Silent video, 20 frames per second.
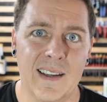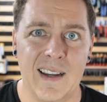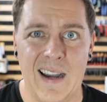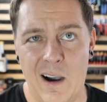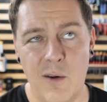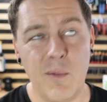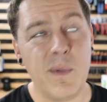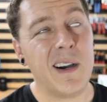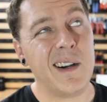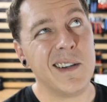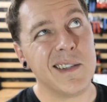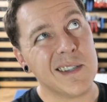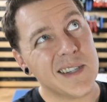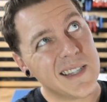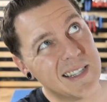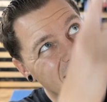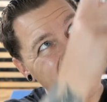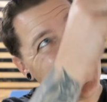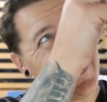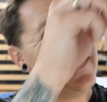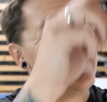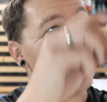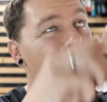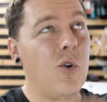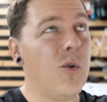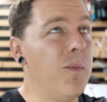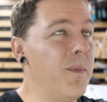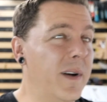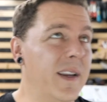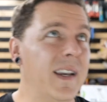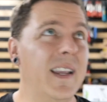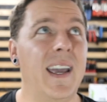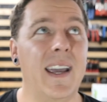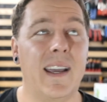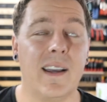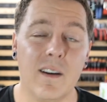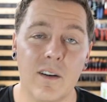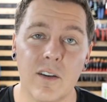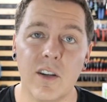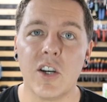Hauen wir also das Teil da oben in die
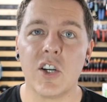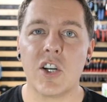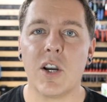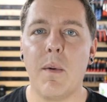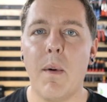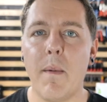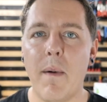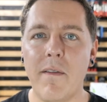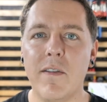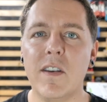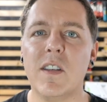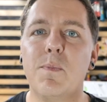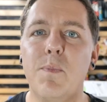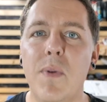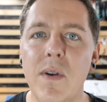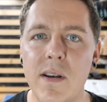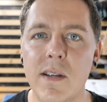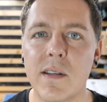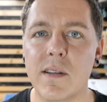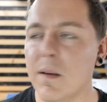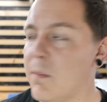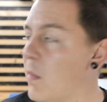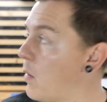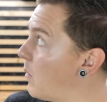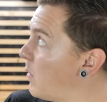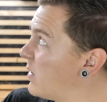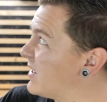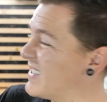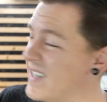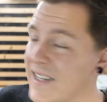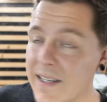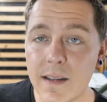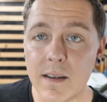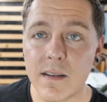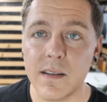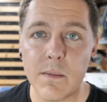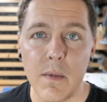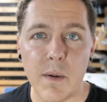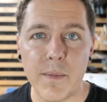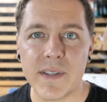Ecken und dann schauen wir mal, wie das Bild ist. Dann machen wir mal das Licht aus,
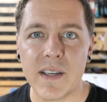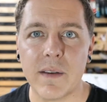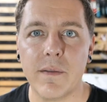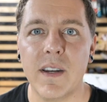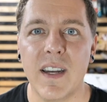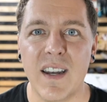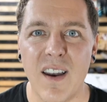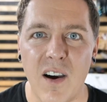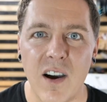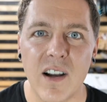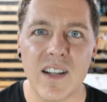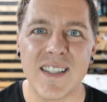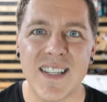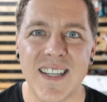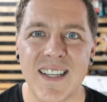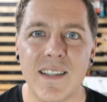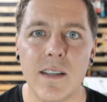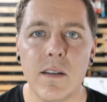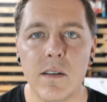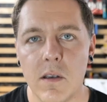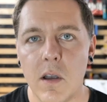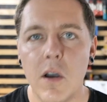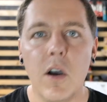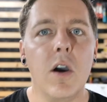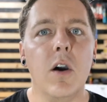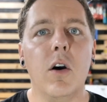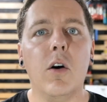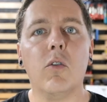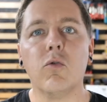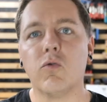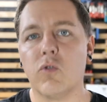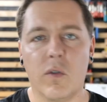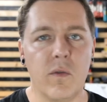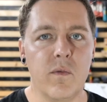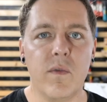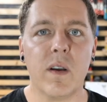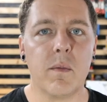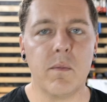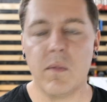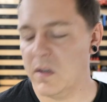damit man sehen, wie die Nachtsicht ist. Und dann
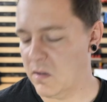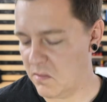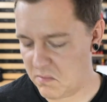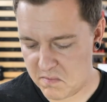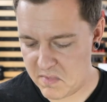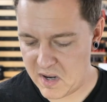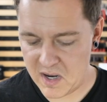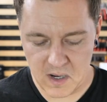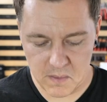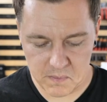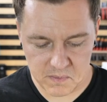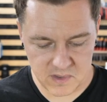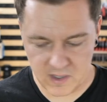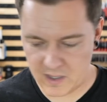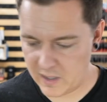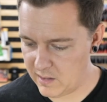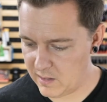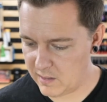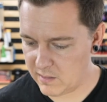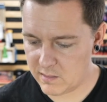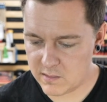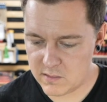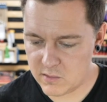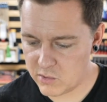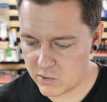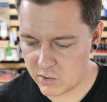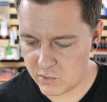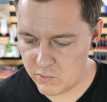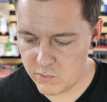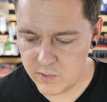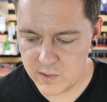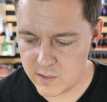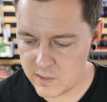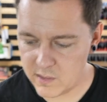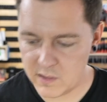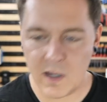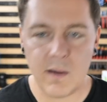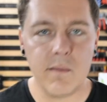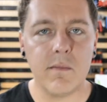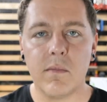wirkt man es. Und mehr gibt's eigentlich nicht. Das ist so ein cooles
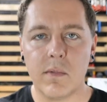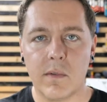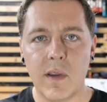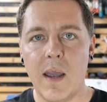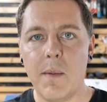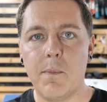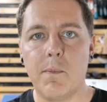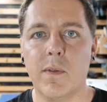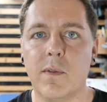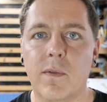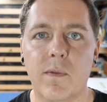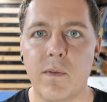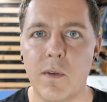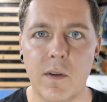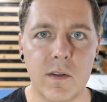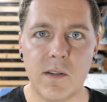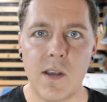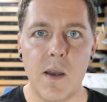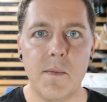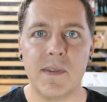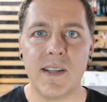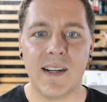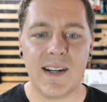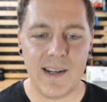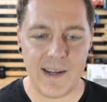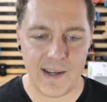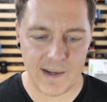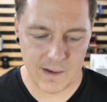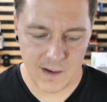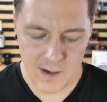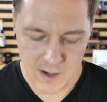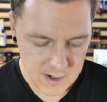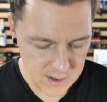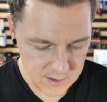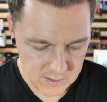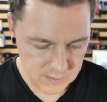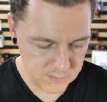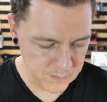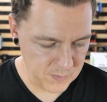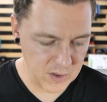System. Die App ist selbst erklären.
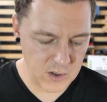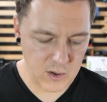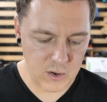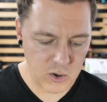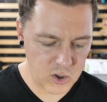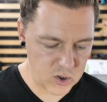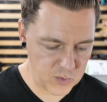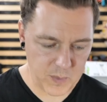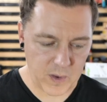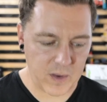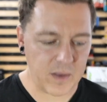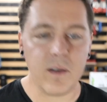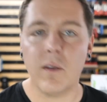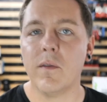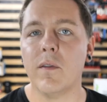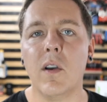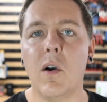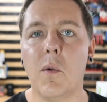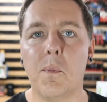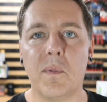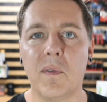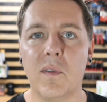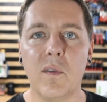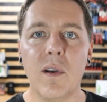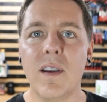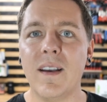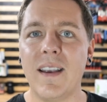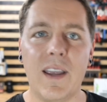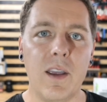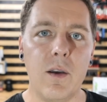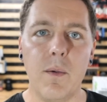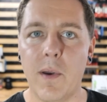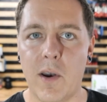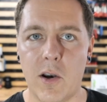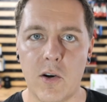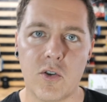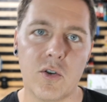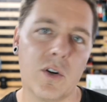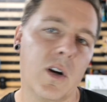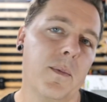Bin noch nur gespannt, ob es noch irgendwelche
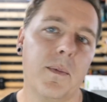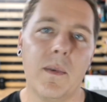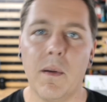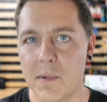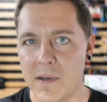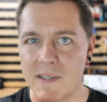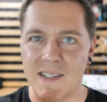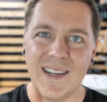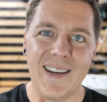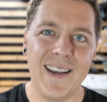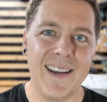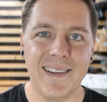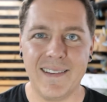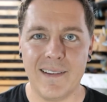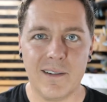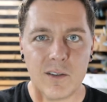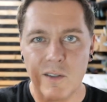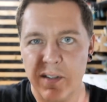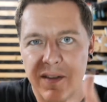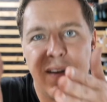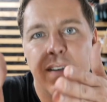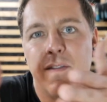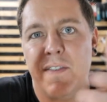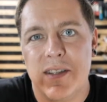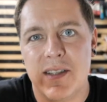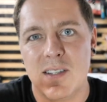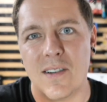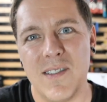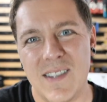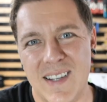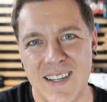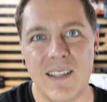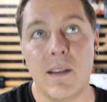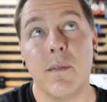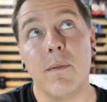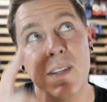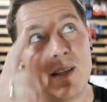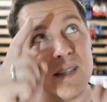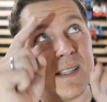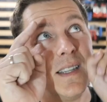Überraschungen gibt, aber das sehe ich dann und erzähle es euch
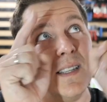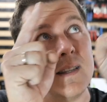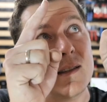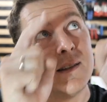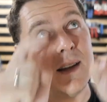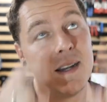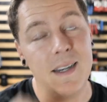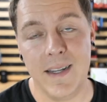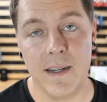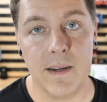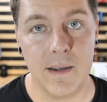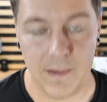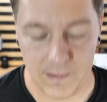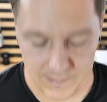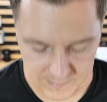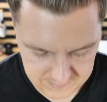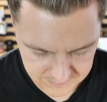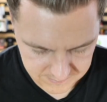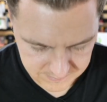dann, wenn es installiert ist.